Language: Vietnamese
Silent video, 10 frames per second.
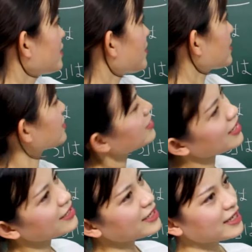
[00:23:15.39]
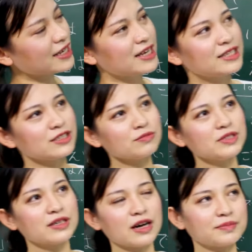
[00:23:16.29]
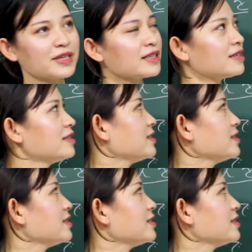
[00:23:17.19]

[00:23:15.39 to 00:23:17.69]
Và thực ra thì trong trường hợp danh từ